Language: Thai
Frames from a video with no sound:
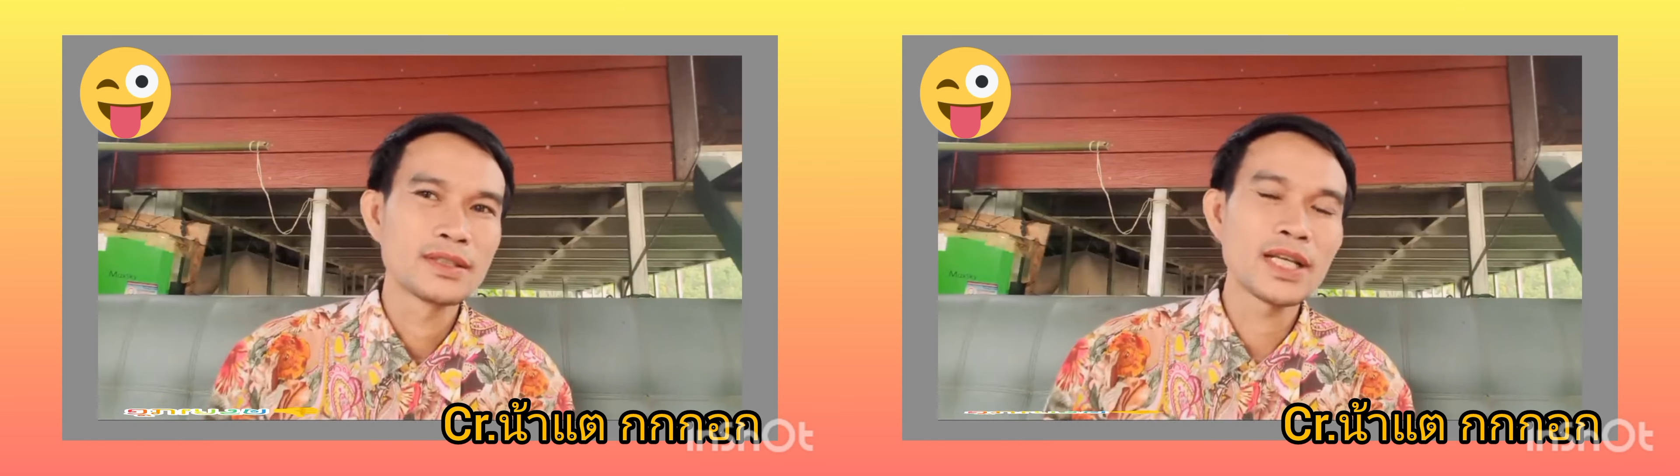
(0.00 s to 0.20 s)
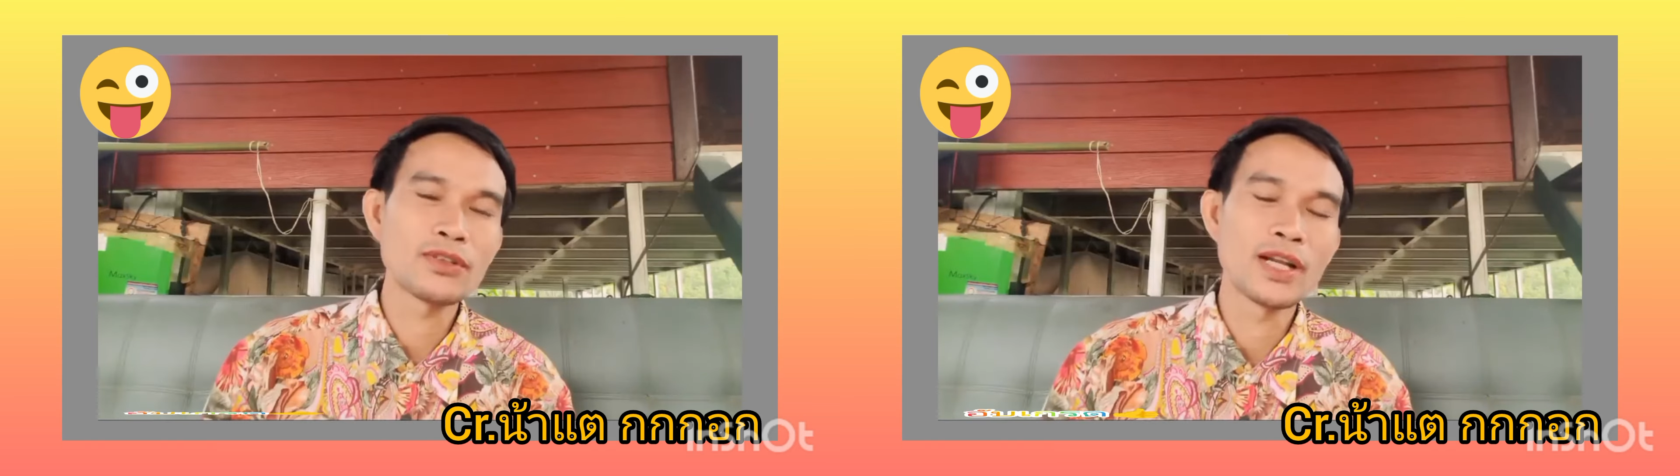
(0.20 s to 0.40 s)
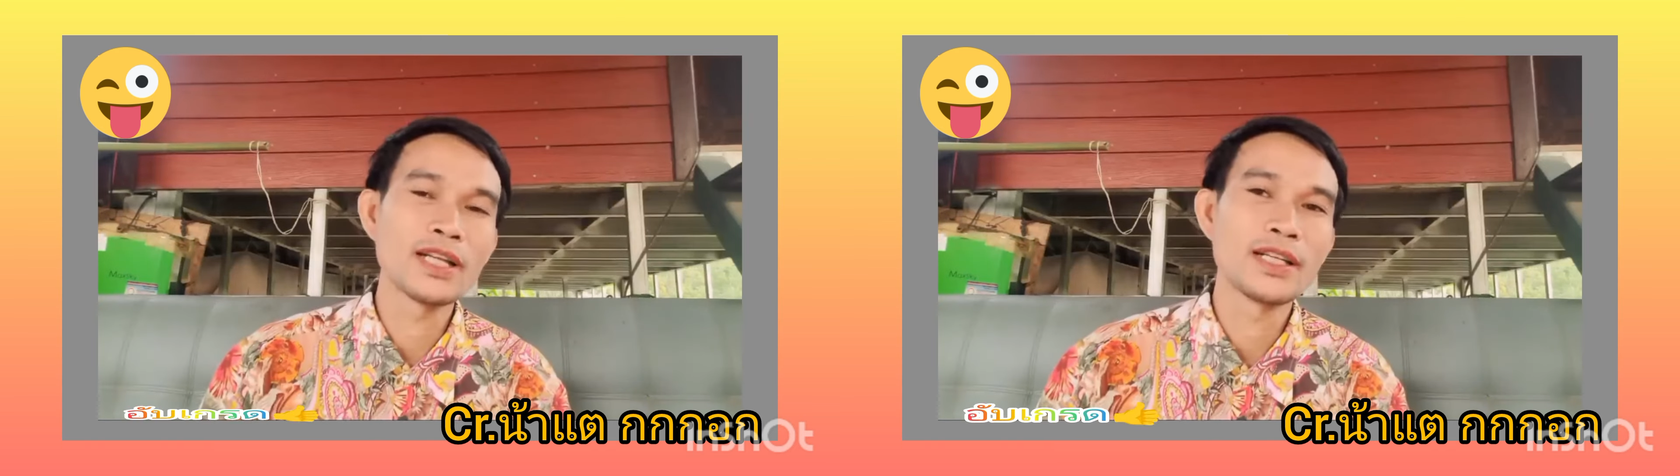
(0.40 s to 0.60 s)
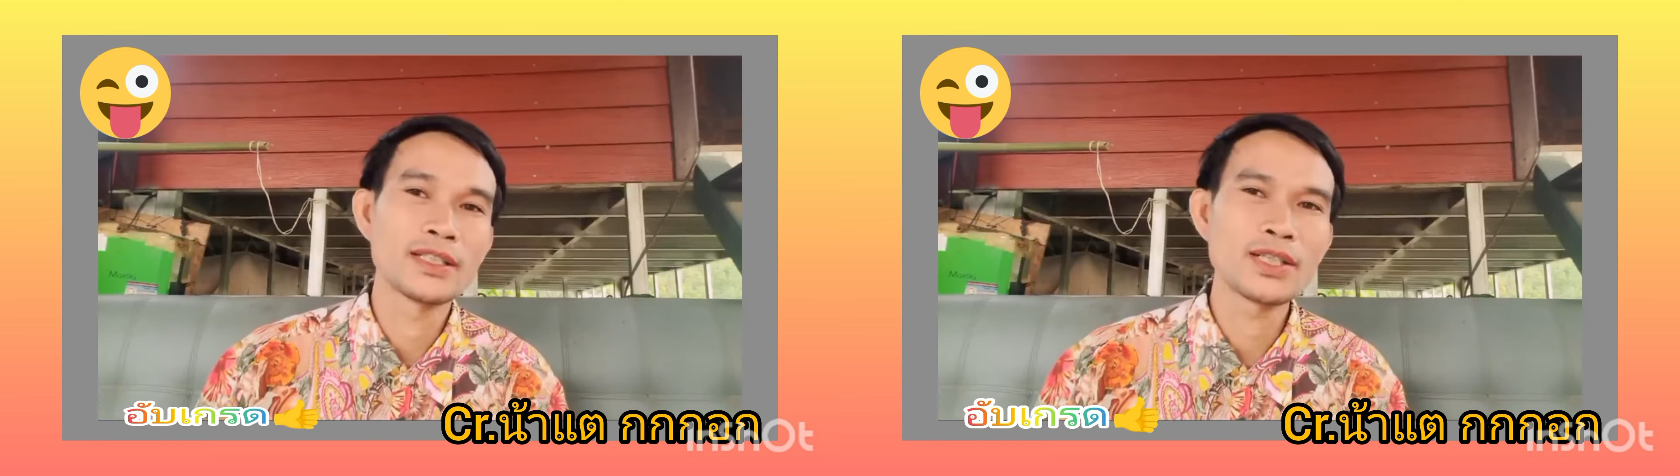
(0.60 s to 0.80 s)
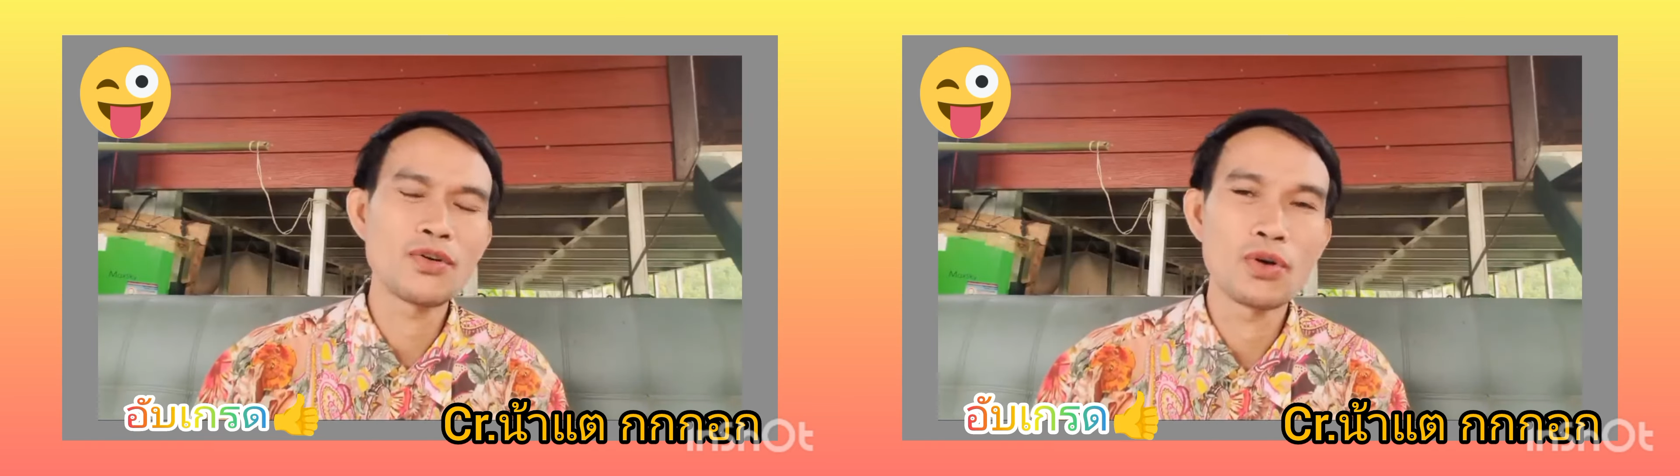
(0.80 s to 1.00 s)
ณตอนนั้นเนี่ย
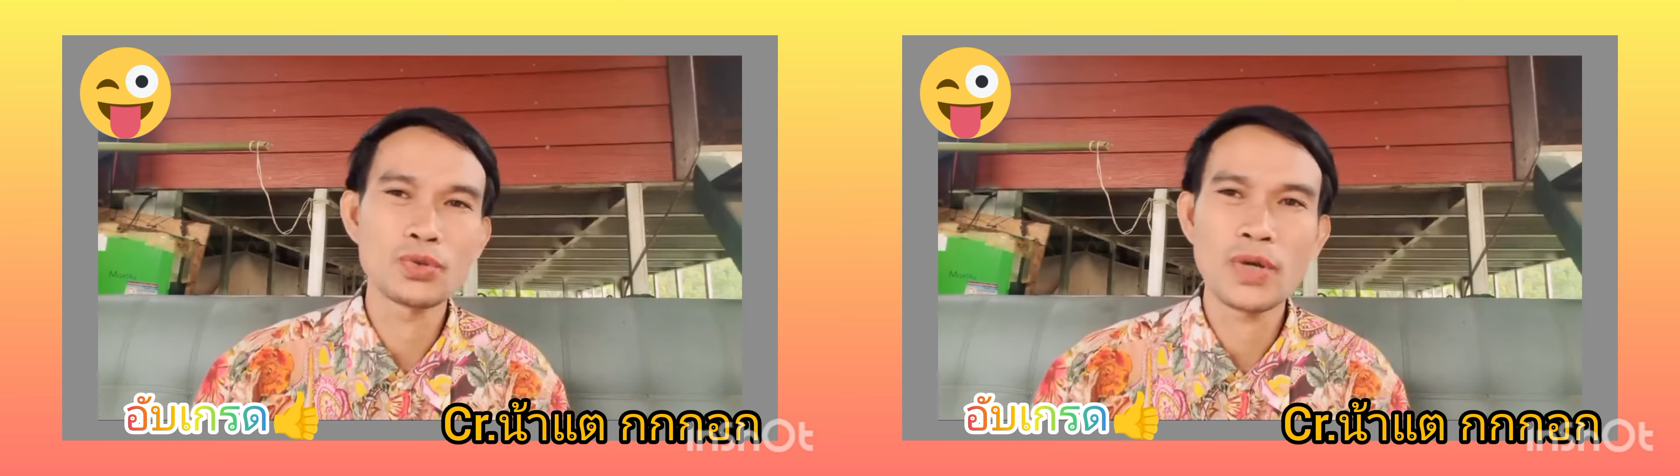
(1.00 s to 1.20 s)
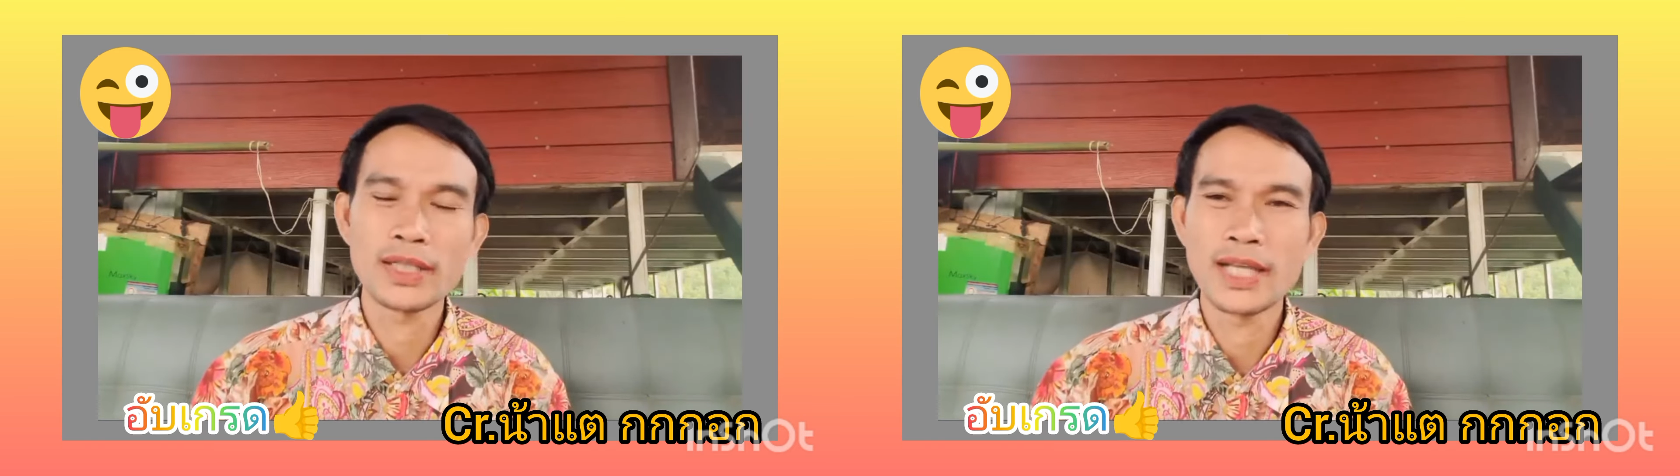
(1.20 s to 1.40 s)
เจ้าของตุ๊ก